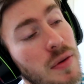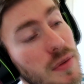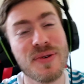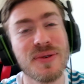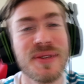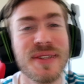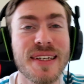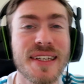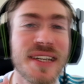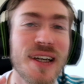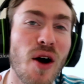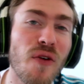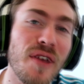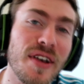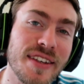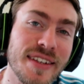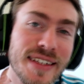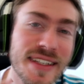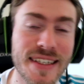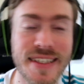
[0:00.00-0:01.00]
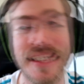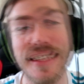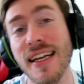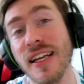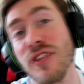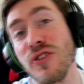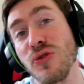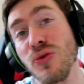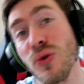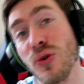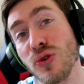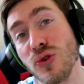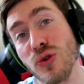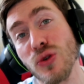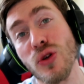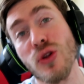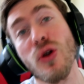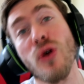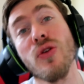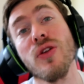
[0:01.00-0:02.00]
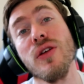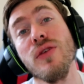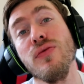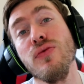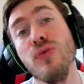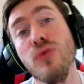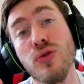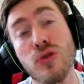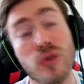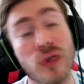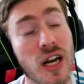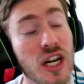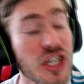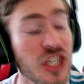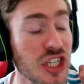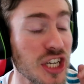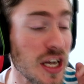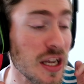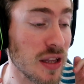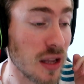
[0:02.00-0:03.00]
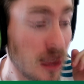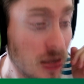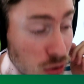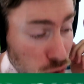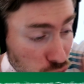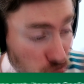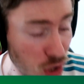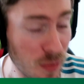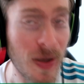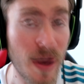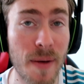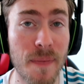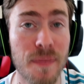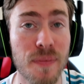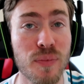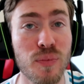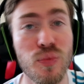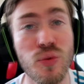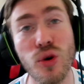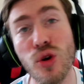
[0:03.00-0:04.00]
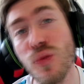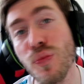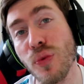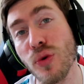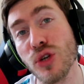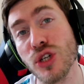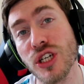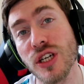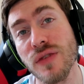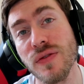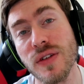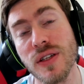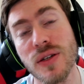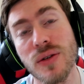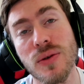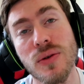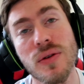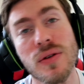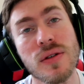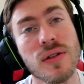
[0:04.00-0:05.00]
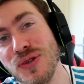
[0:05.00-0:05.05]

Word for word: Bah, écoutez les gars, on va se laisser là-dessus. On se donne rendez-vous sur la chaîne demain pour une prochaine vidéo.